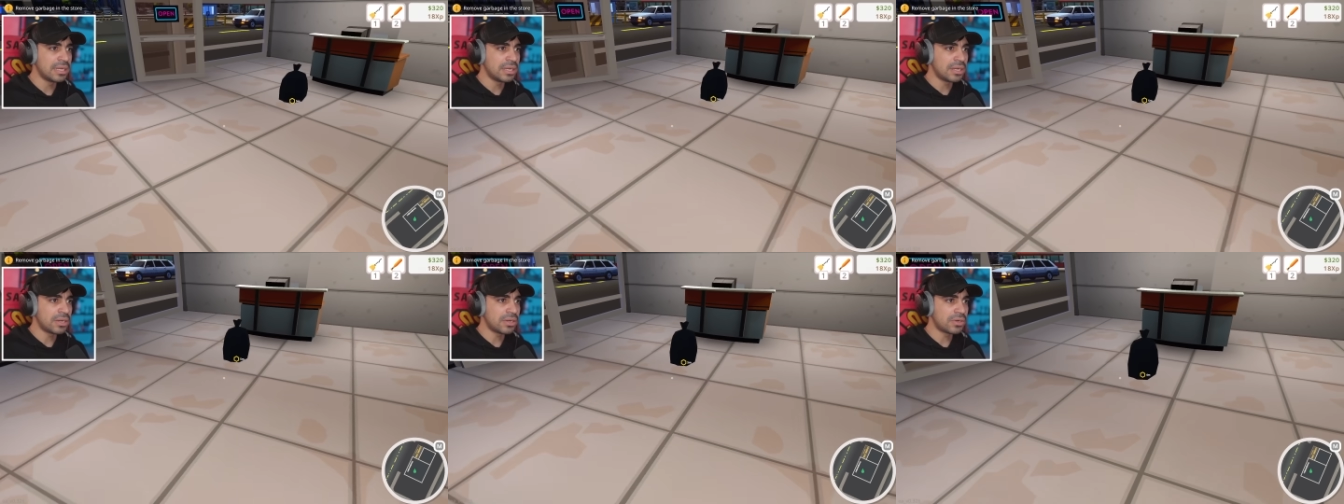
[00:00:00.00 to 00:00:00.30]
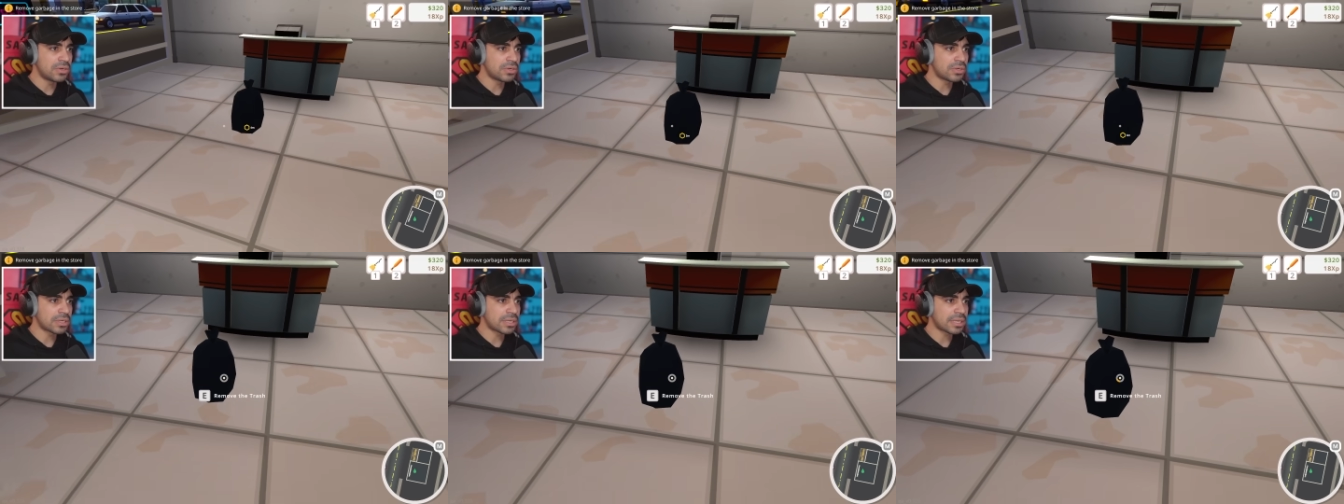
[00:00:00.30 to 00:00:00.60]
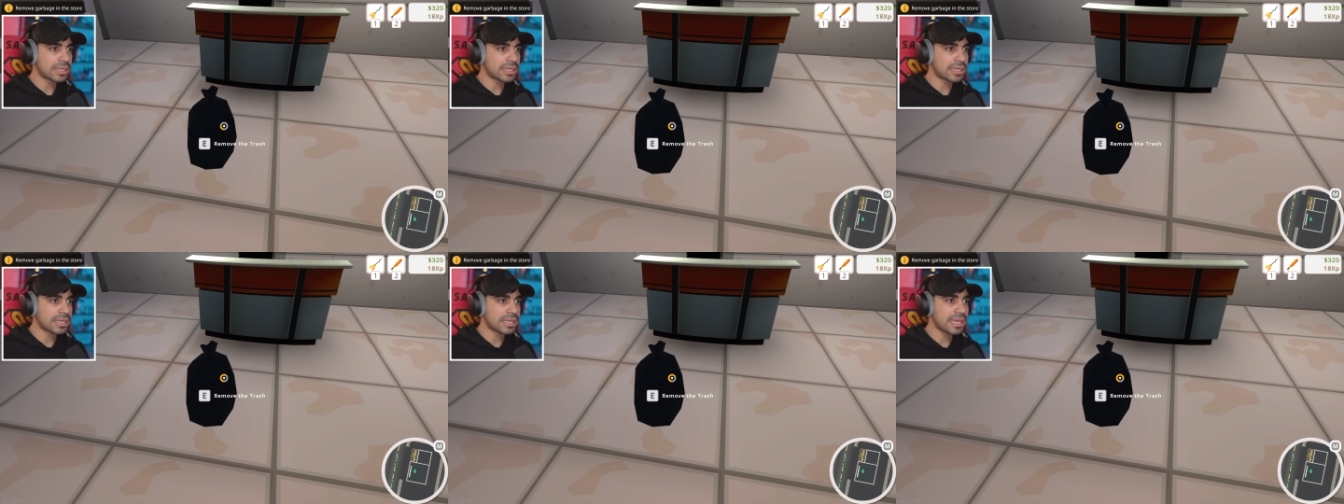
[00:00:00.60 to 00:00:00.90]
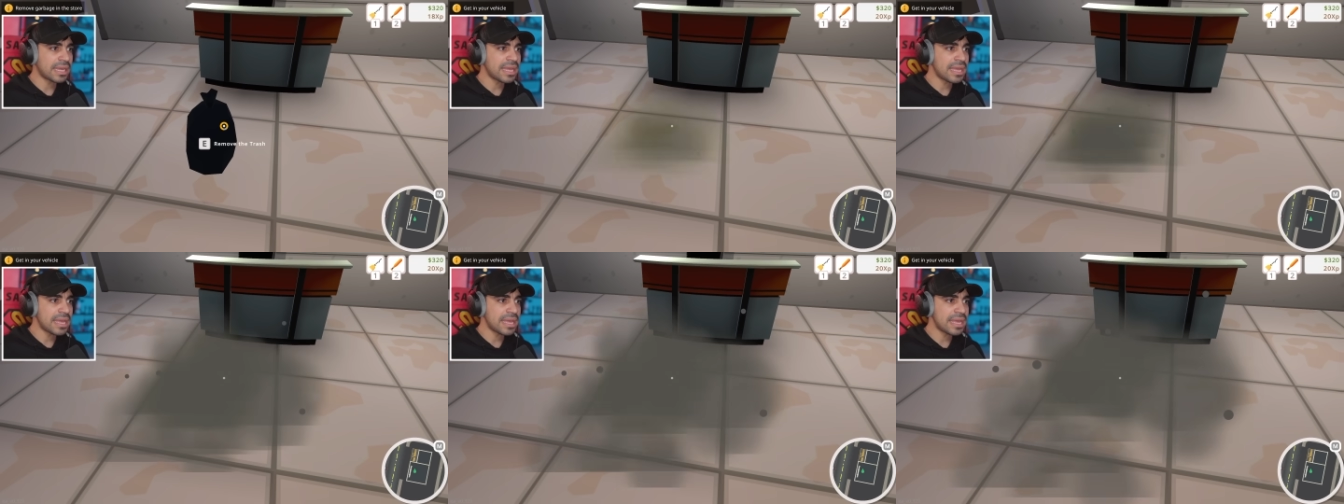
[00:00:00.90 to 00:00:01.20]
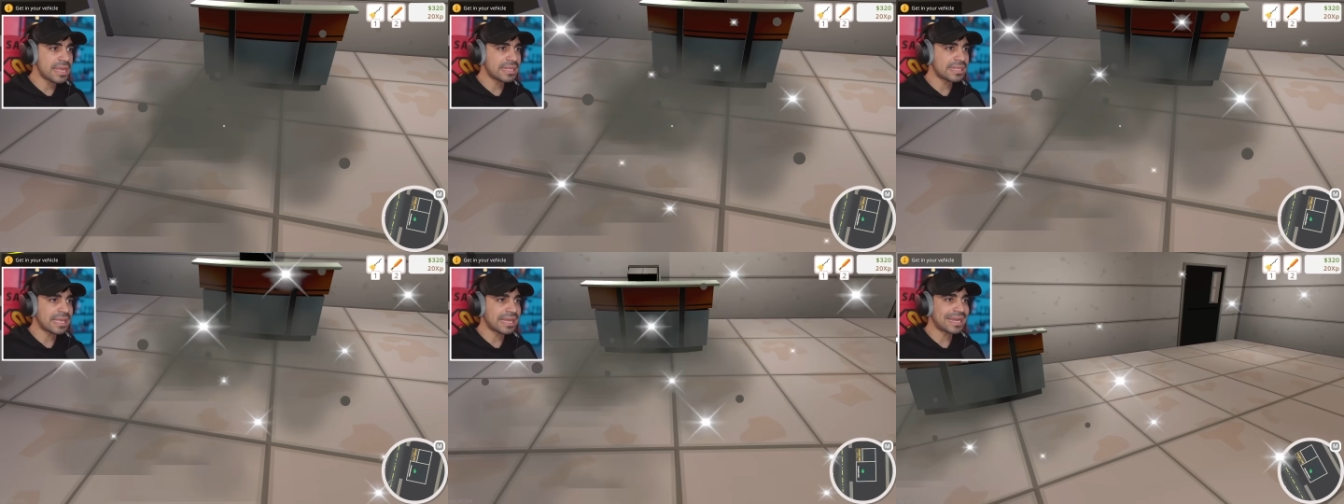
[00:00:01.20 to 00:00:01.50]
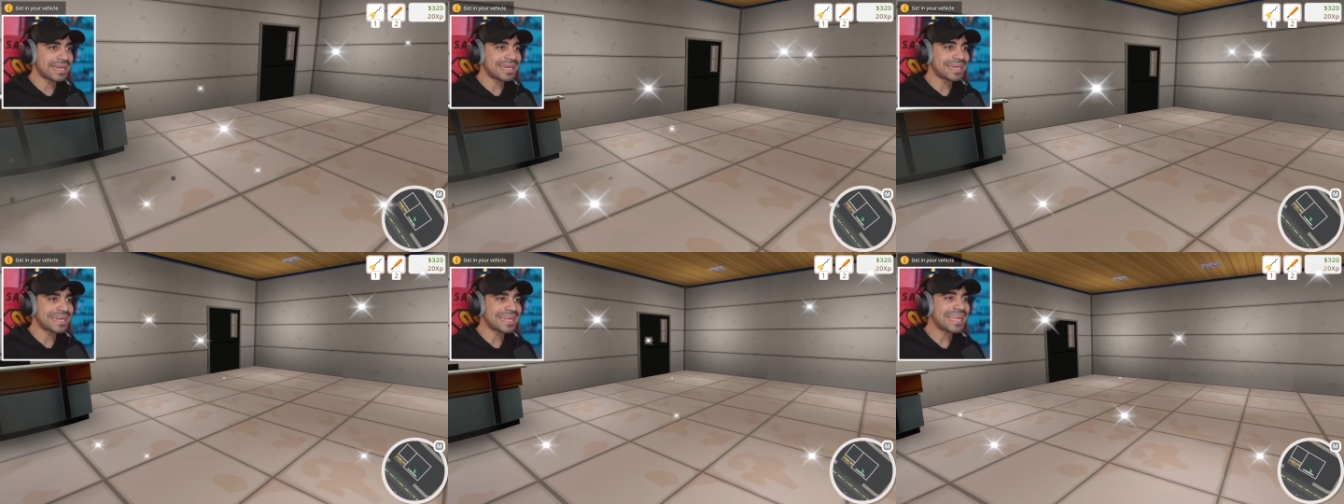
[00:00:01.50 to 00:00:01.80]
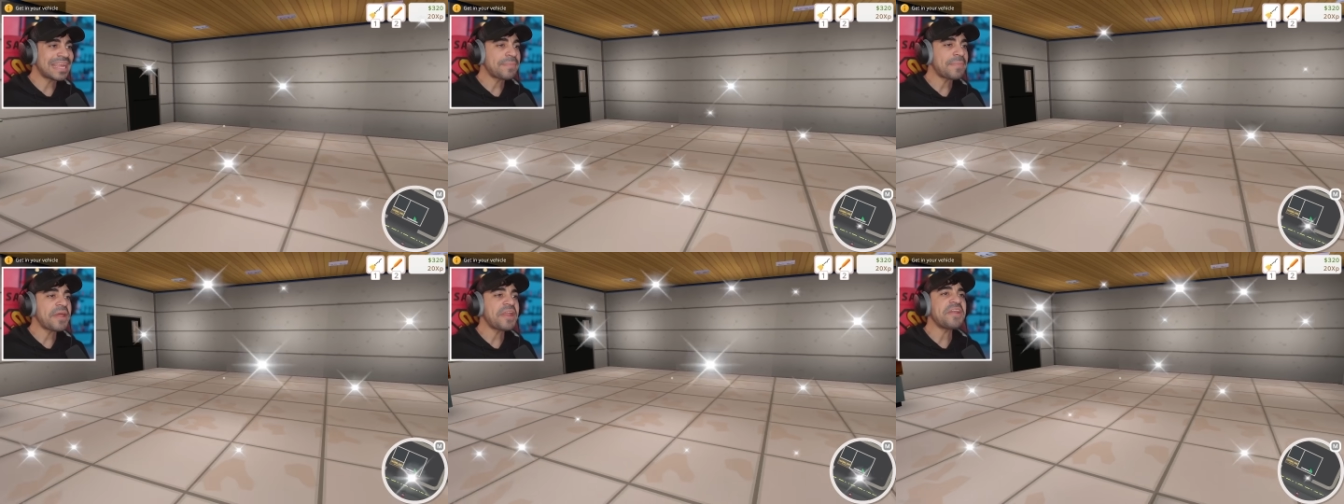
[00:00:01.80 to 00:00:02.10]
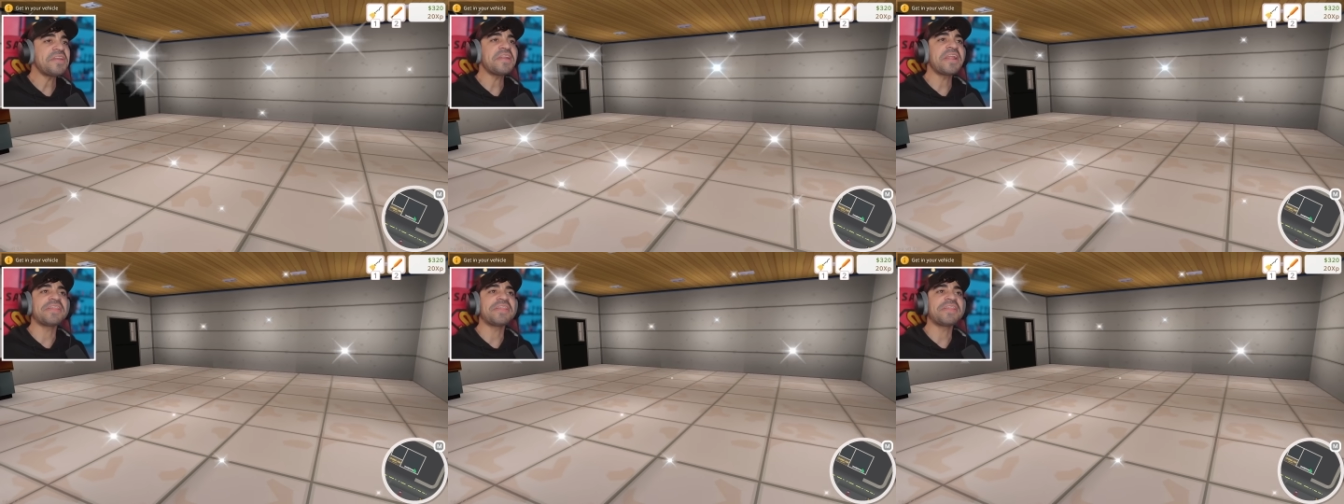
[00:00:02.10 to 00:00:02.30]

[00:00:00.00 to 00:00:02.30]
اوكي تقريبا